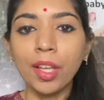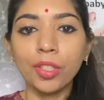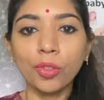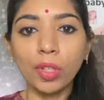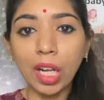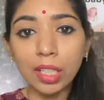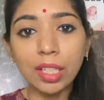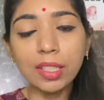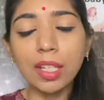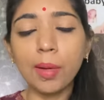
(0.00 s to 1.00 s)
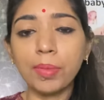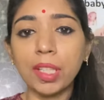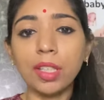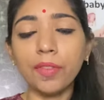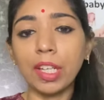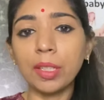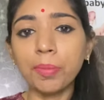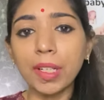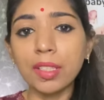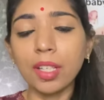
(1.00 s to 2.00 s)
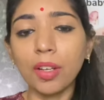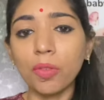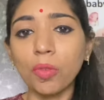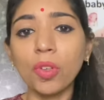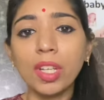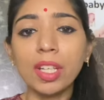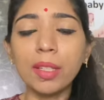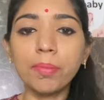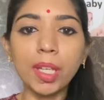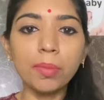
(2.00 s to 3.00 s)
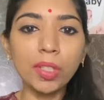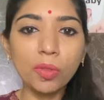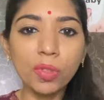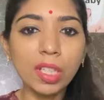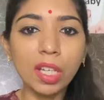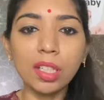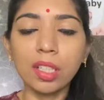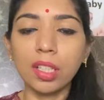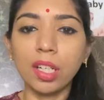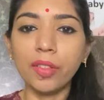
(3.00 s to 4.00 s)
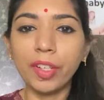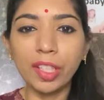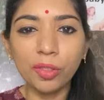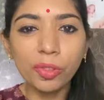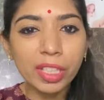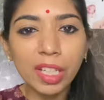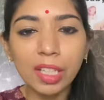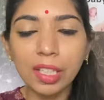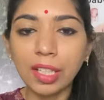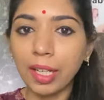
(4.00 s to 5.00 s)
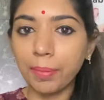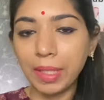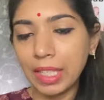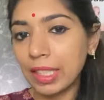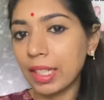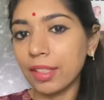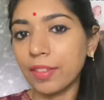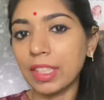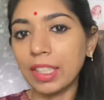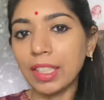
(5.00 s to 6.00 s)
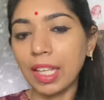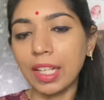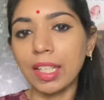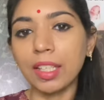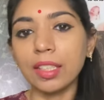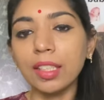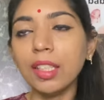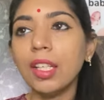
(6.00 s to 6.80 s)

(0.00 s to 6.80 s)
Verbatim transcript: ஸோ நல்லா சாப்பிட்டா தான் வயிறு பெருசாகும் இல்லை பேபி குட்டியாக இருக்கிறதுனால வயிறு குட்டியாக இருக்குது அப்படிங்கிறது வந்து கிடையாது